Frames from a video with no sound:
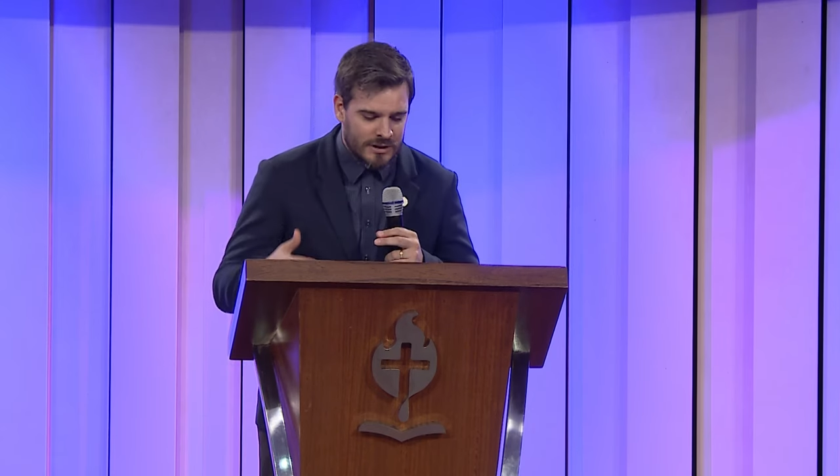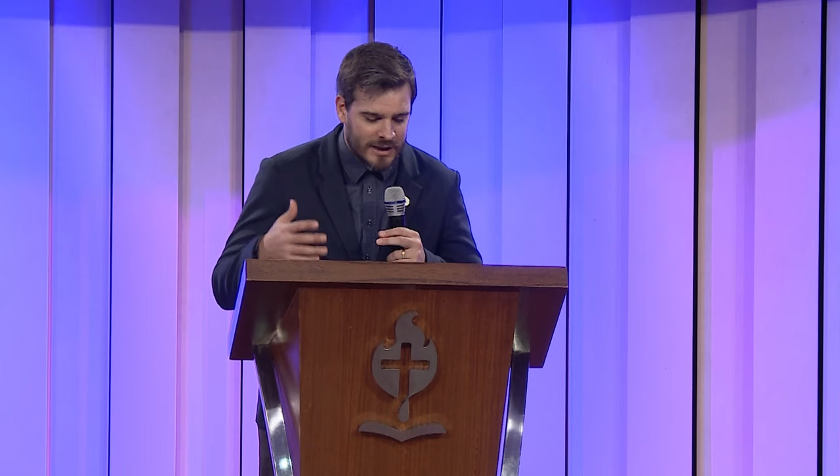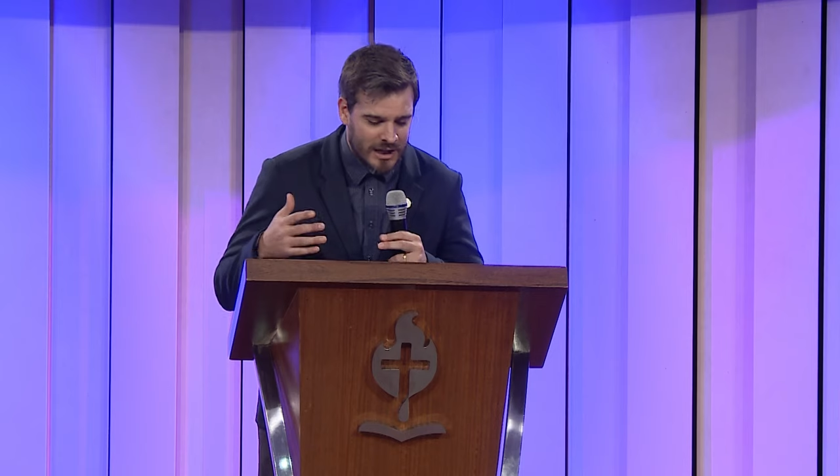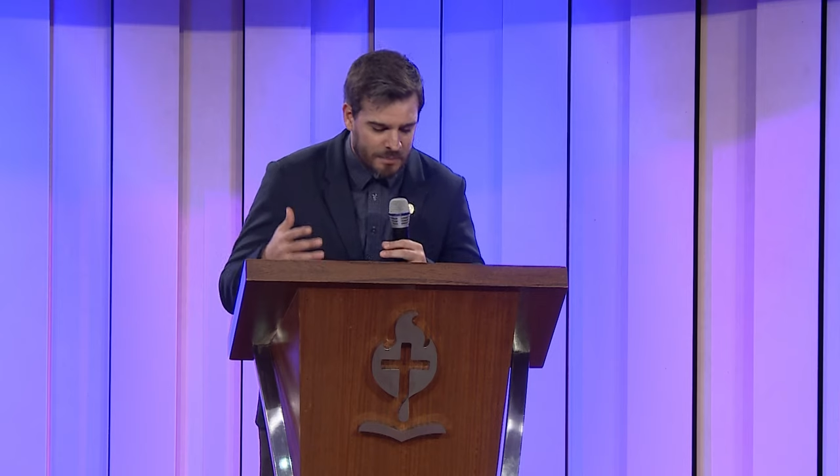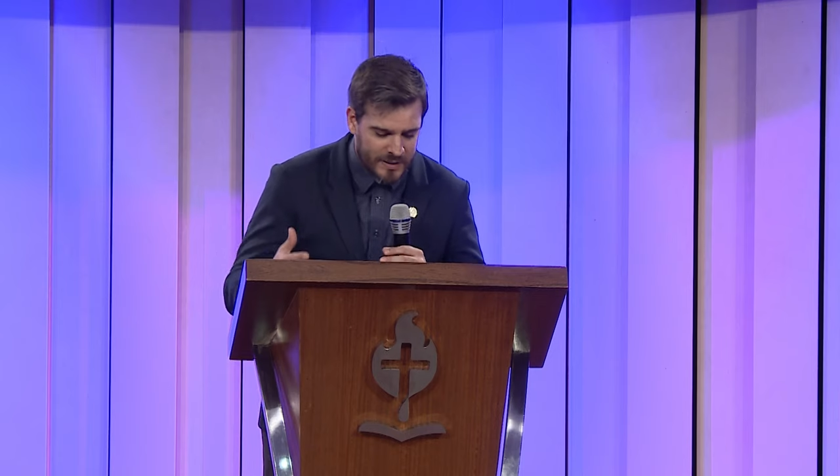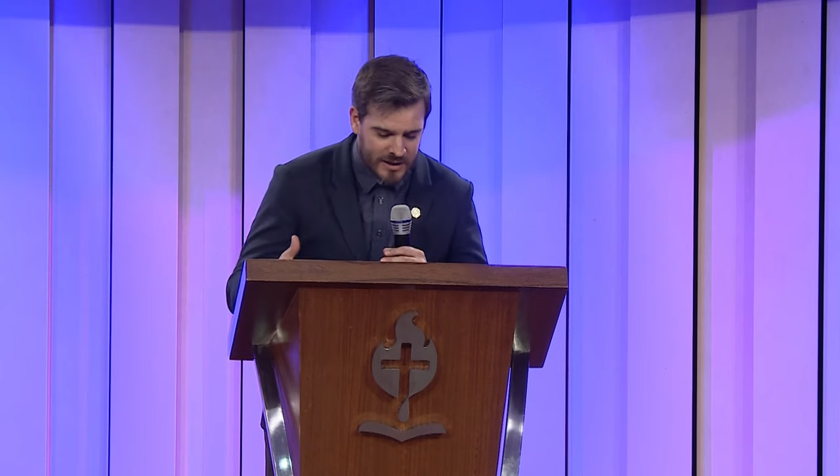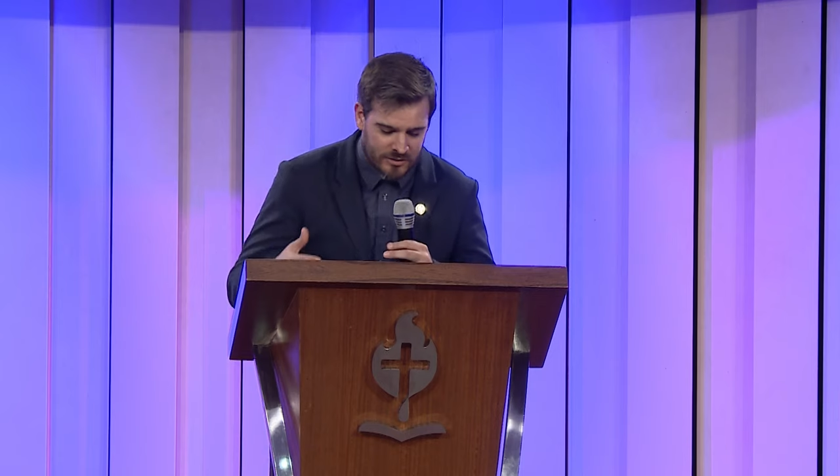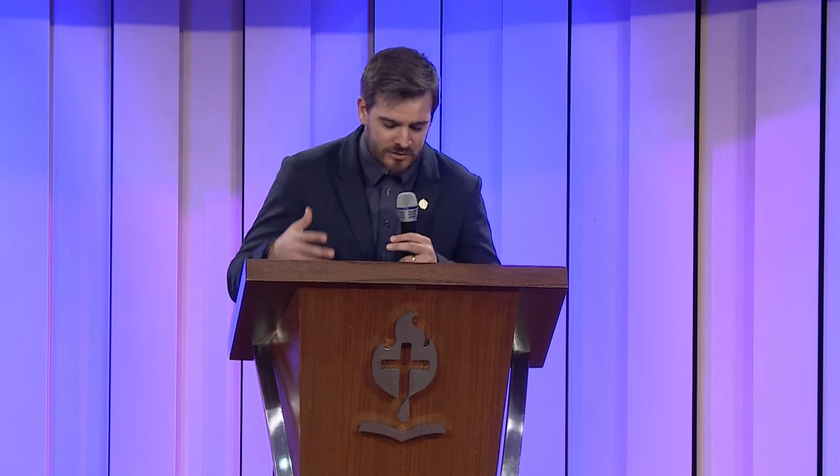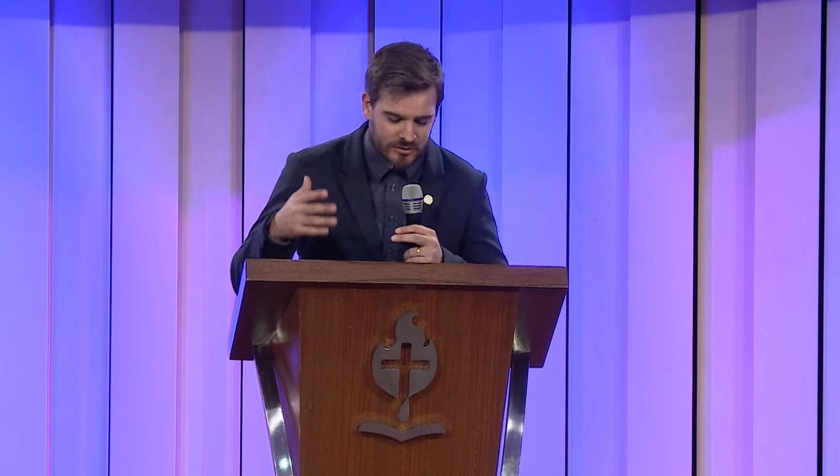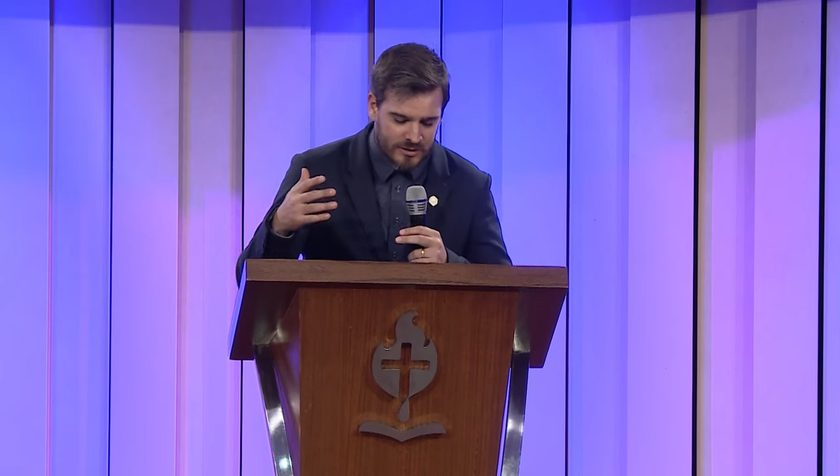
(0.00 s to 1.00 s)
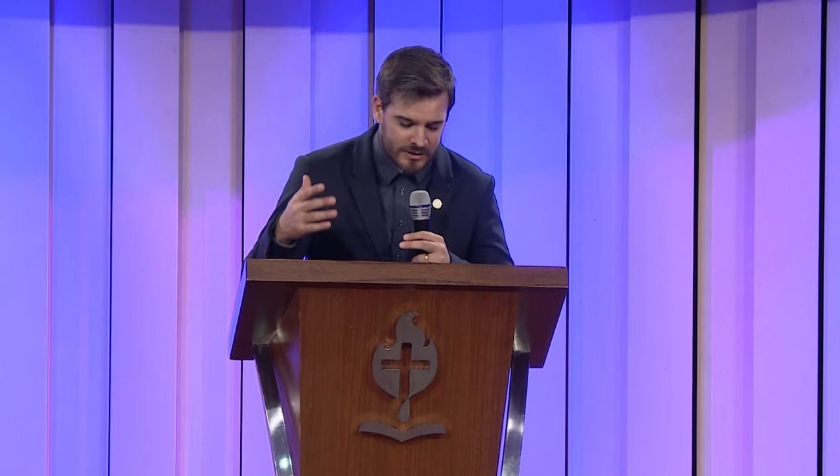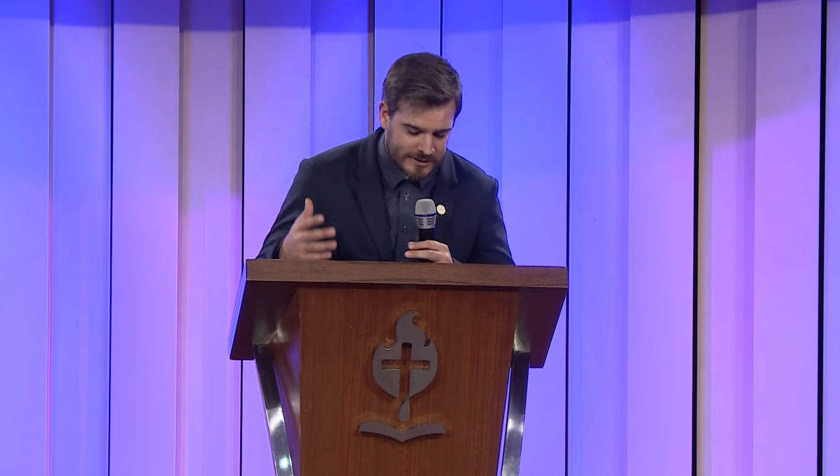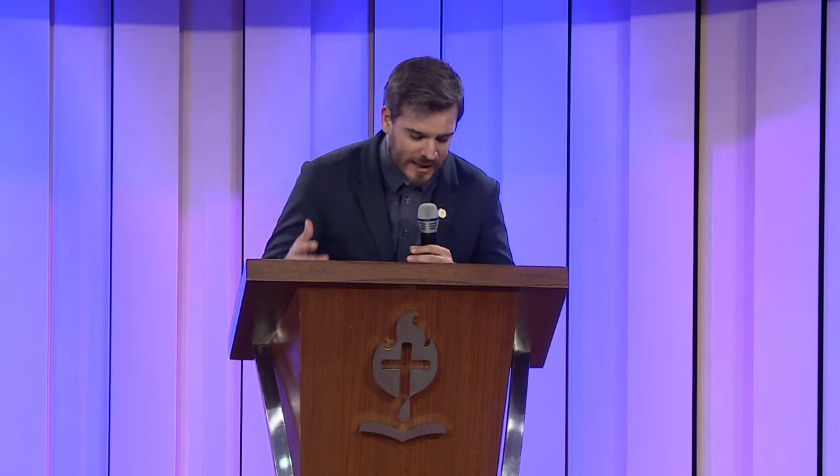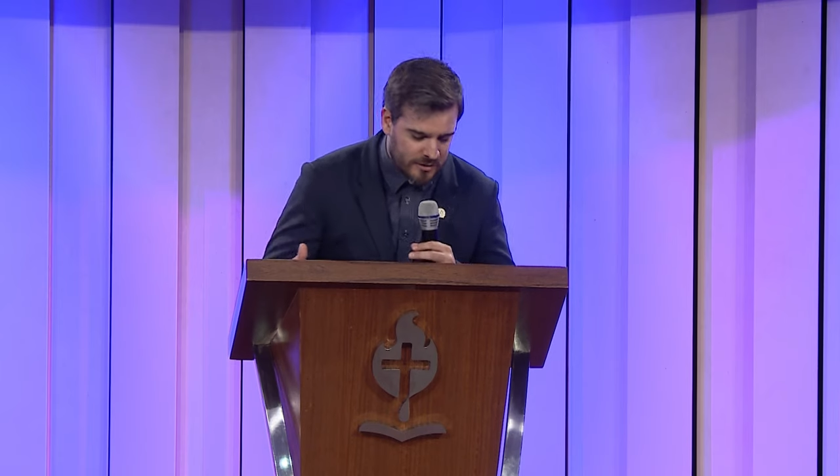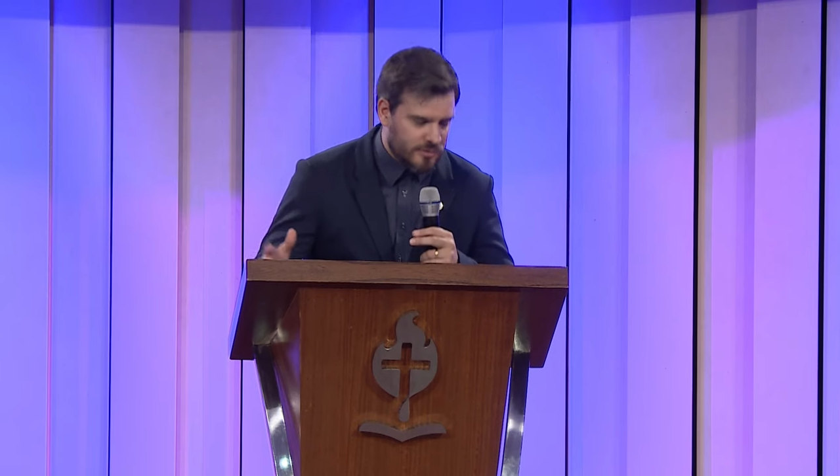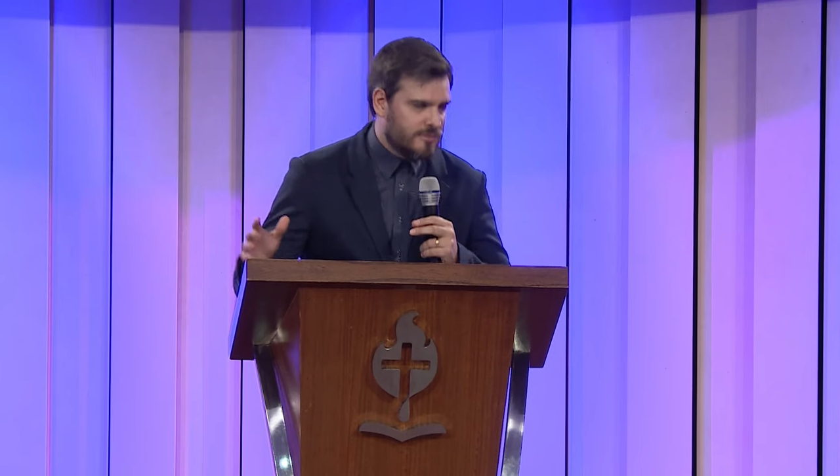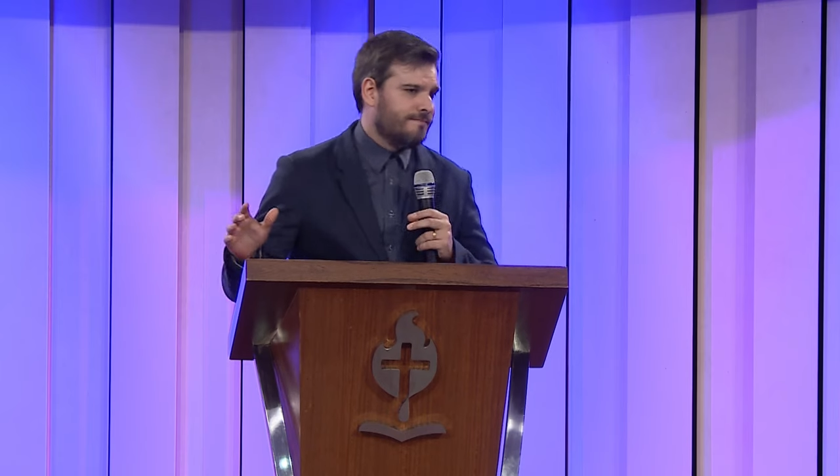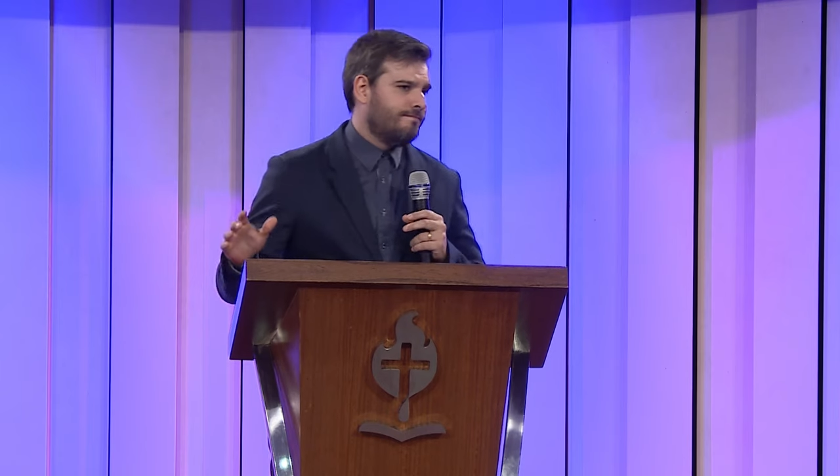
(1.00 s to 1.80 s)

del Espíritu Santo.